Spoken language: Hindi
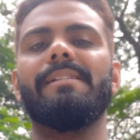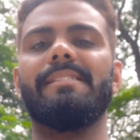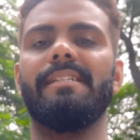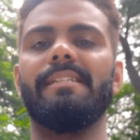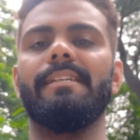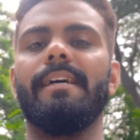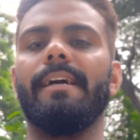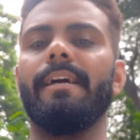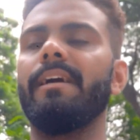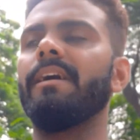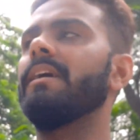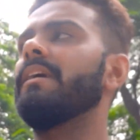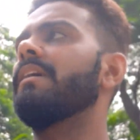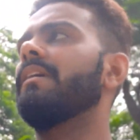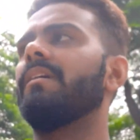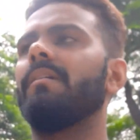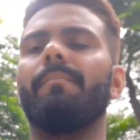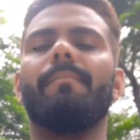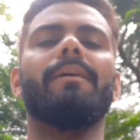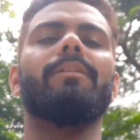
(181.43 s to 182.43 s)
मैसेज आए
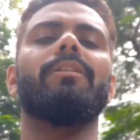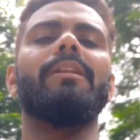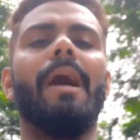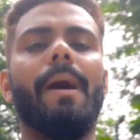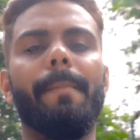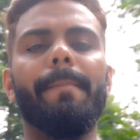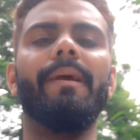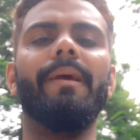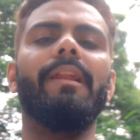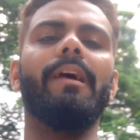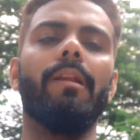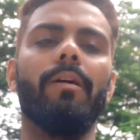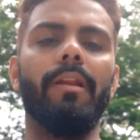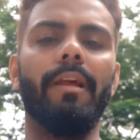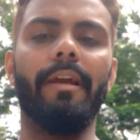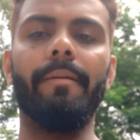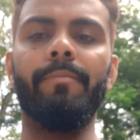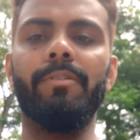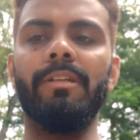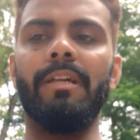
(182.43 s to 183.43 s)
मैं तो नाम भी ले लो
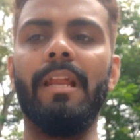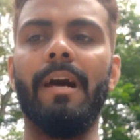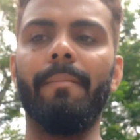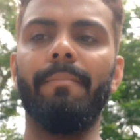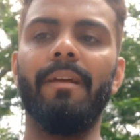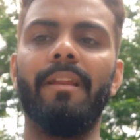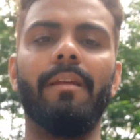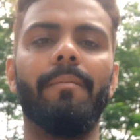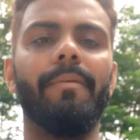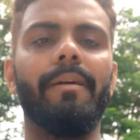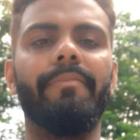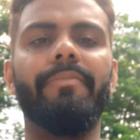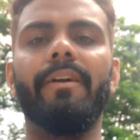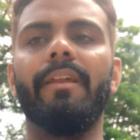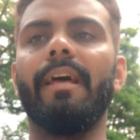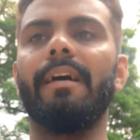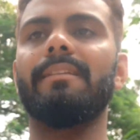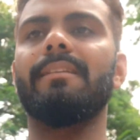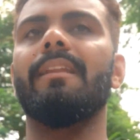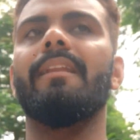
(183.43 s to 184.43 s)
लेकिन मुझे नाम लेने में फिर
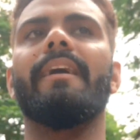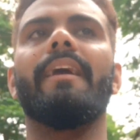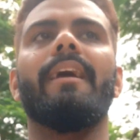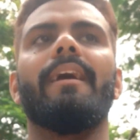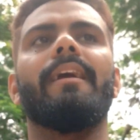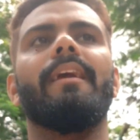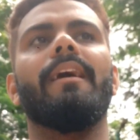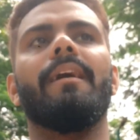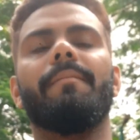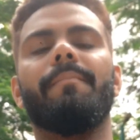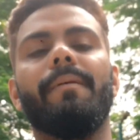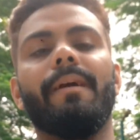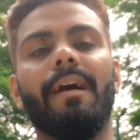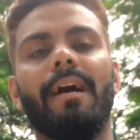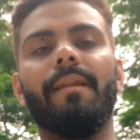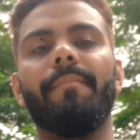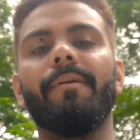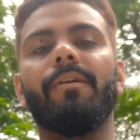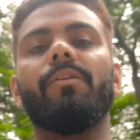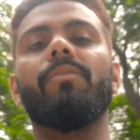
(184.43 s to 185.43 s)
ऐसा लगेगा कि यार
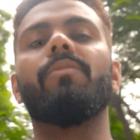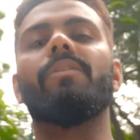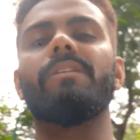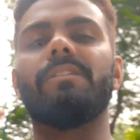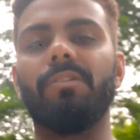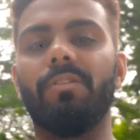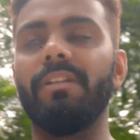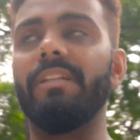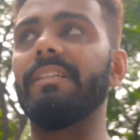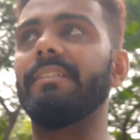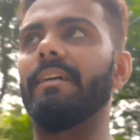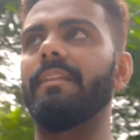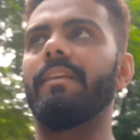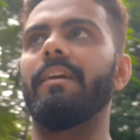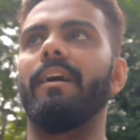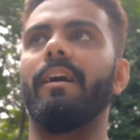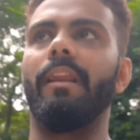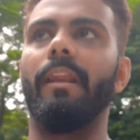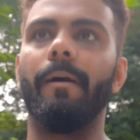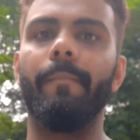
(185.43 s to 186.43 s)
बेकार में क्यों किसी को नीचा
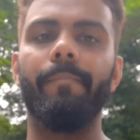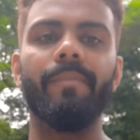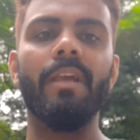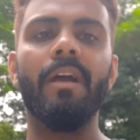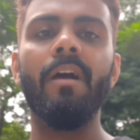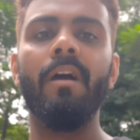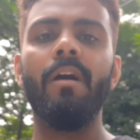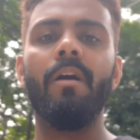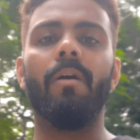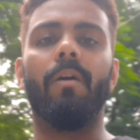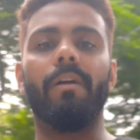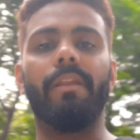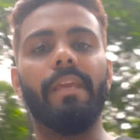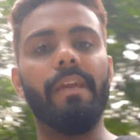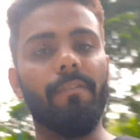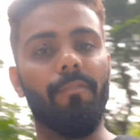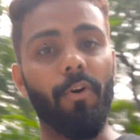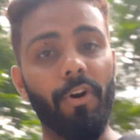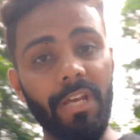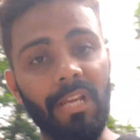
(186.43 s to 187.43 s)
दिखाना और ये
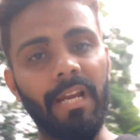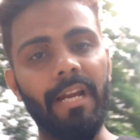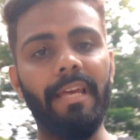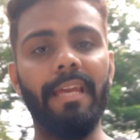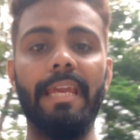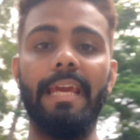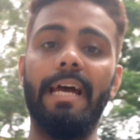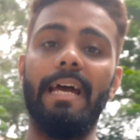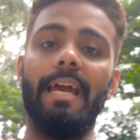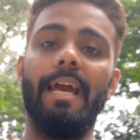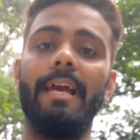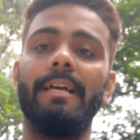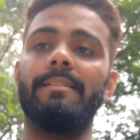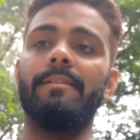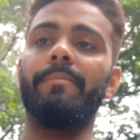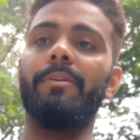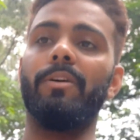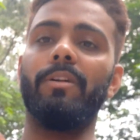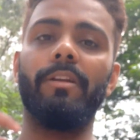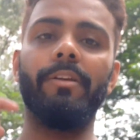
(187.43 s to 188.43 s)
वही लड़कियां है
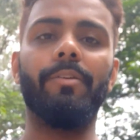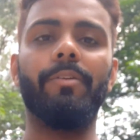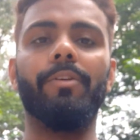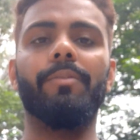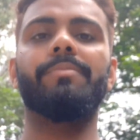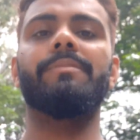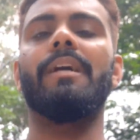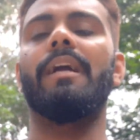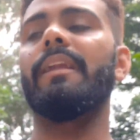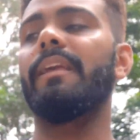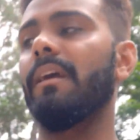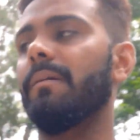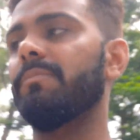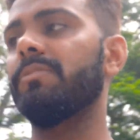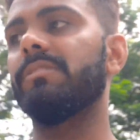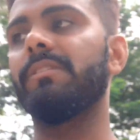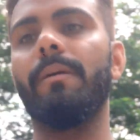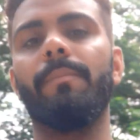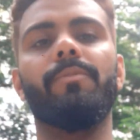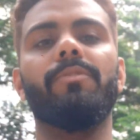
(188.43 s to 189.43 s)
जब इन्होंने यूट्यूब स्टार्ट किया
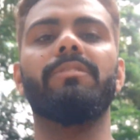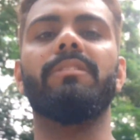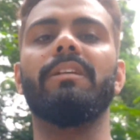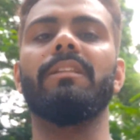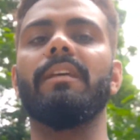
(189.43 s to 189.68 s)
मुझसे पूछती